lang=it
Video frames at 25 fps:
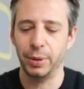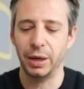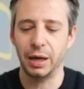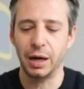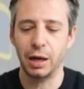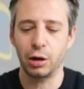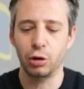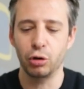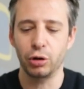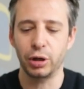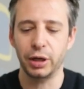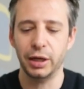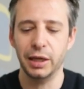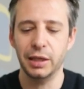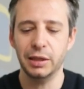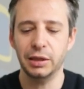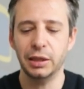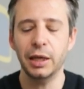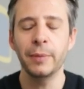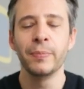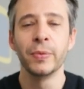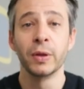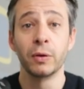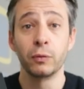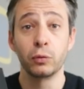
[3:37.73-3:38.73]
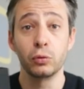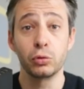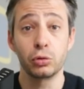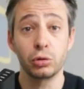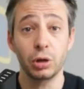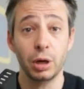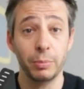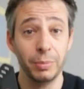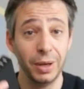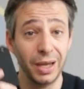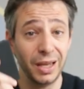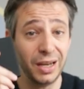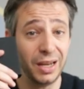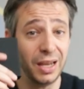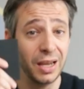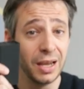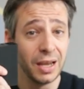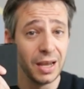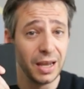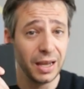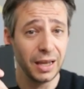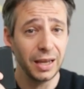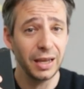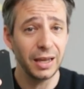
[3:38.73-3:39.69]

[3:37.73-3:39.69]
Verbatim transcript: per la corrente, funziona bene,